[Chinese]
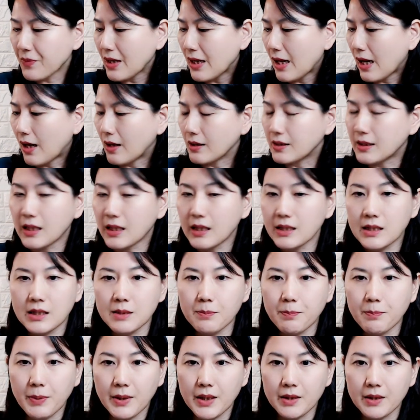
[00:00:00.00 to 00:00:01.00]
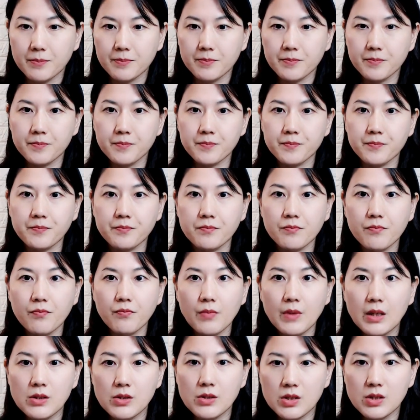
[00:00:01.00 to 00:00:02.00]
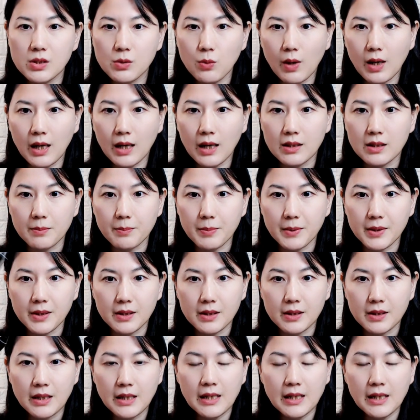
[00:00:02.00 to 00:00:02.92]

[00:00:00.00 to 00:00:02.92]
好，这支笔是沃康的笔，